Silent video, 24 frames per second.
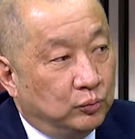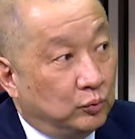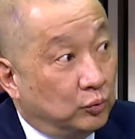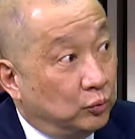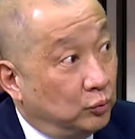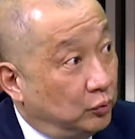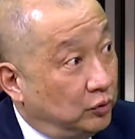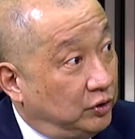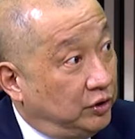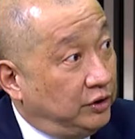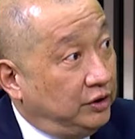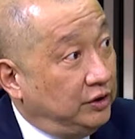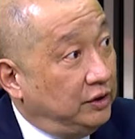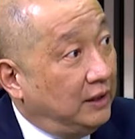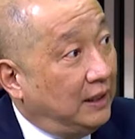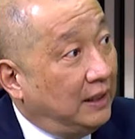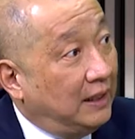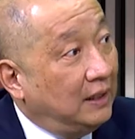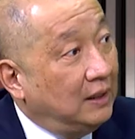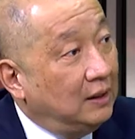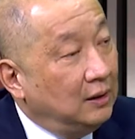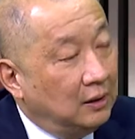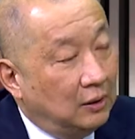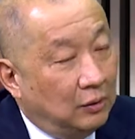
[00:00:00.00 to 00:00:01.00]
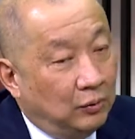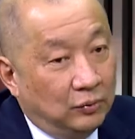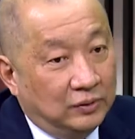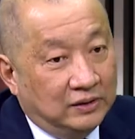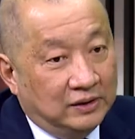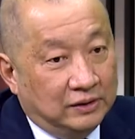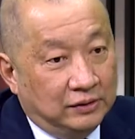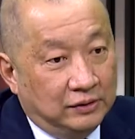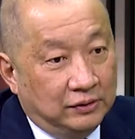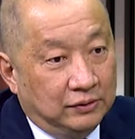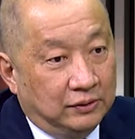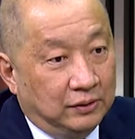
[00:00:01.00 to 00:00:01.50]
股市啦，或
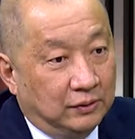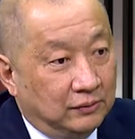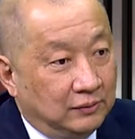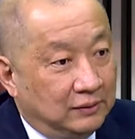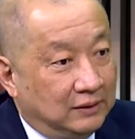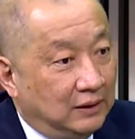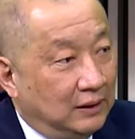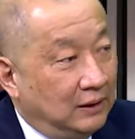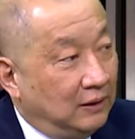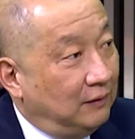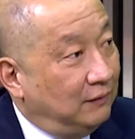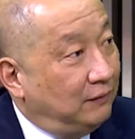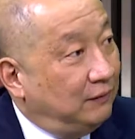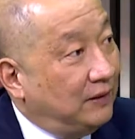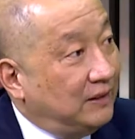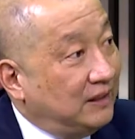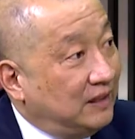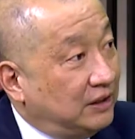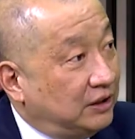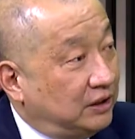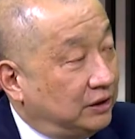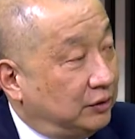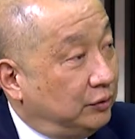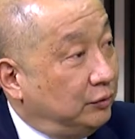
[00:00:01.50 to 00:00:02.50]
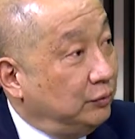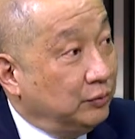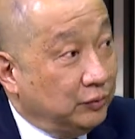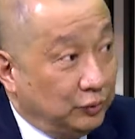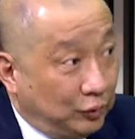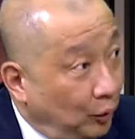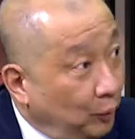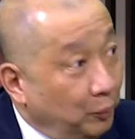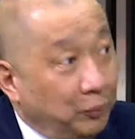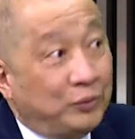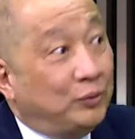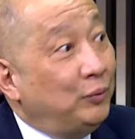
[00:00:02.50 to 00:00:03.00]
者去投放在指数
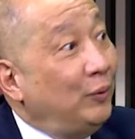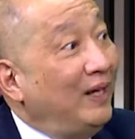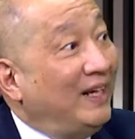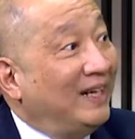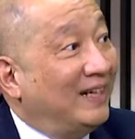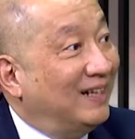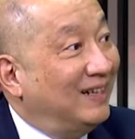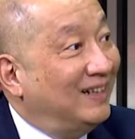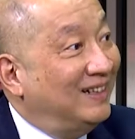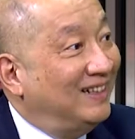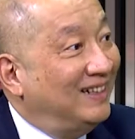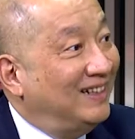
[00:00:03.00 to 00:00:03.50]
都不对的，